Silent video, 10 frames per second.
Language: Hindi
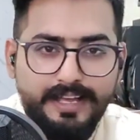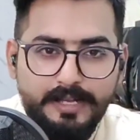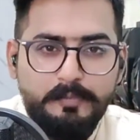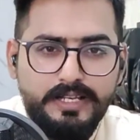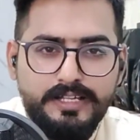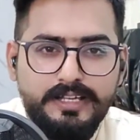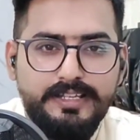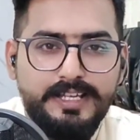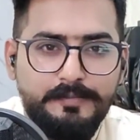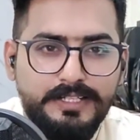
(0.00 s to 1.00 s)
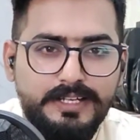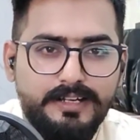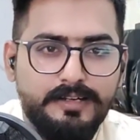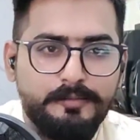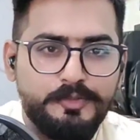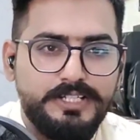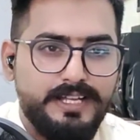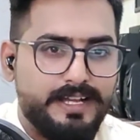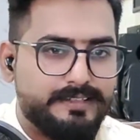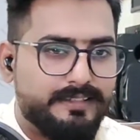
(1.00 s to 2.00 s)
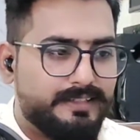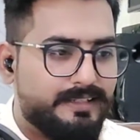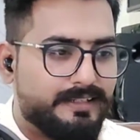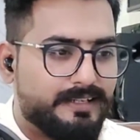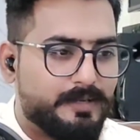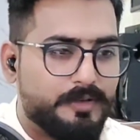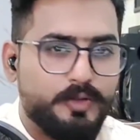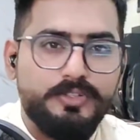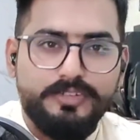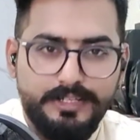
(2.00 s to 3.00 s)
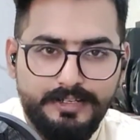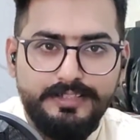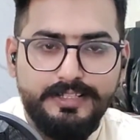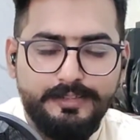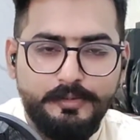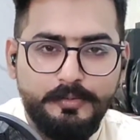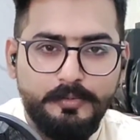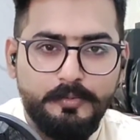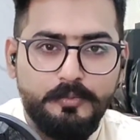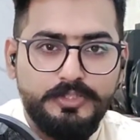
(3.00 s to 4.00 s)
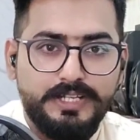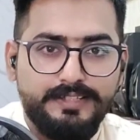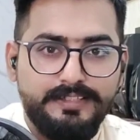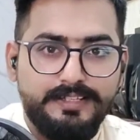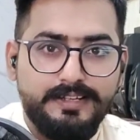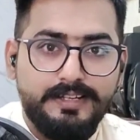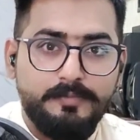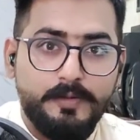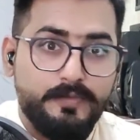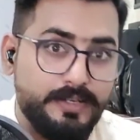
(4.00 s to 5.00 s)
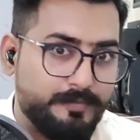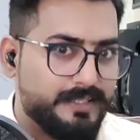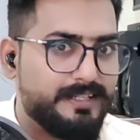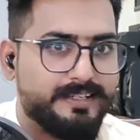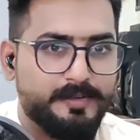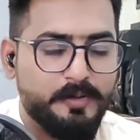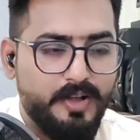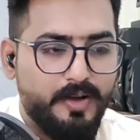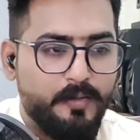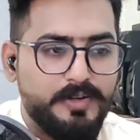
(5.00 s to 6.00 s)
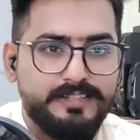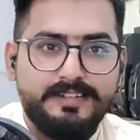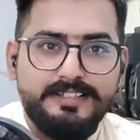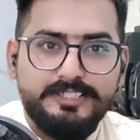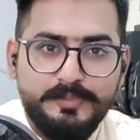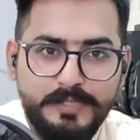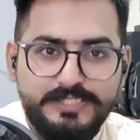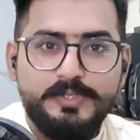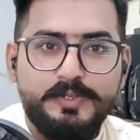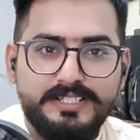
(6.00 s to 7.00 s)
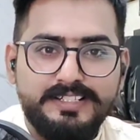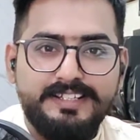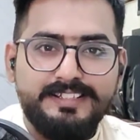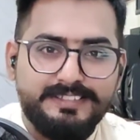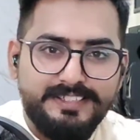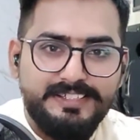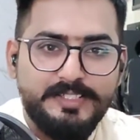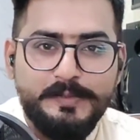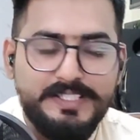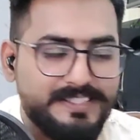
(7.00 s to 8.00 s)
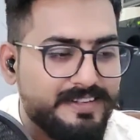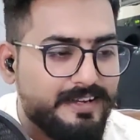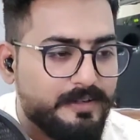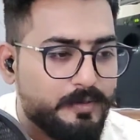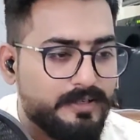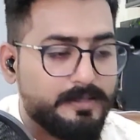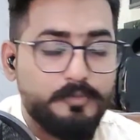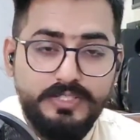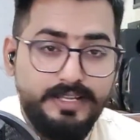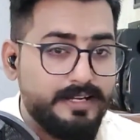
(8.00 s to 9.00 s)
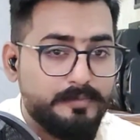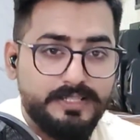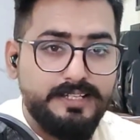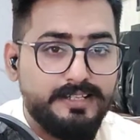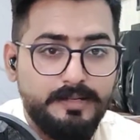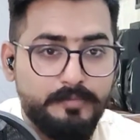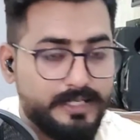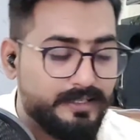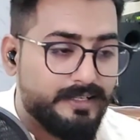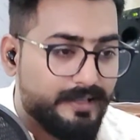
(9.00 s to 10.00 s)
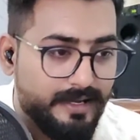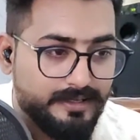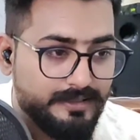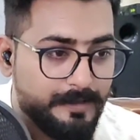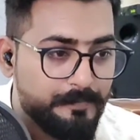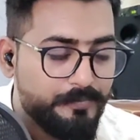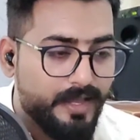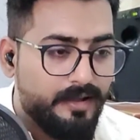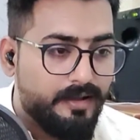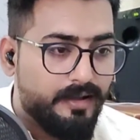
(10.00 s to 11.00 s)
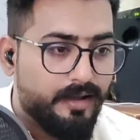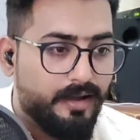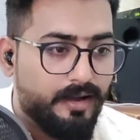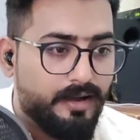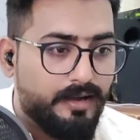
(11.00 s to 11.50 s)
एक पल के लिए भी ना मुझे ऐसे नहीं लगा कि मैं कोई ट्रेलर देख रहा हूँ मुझे ऐसे लगा कि मैं फिल्म ही देख रहा हूँ और इतना सस्पेंस हो रहा था इतना सस्पेंस क्रिएट हो रहा था मुझे ये नहीं पता इनके बेटे ने क्या किया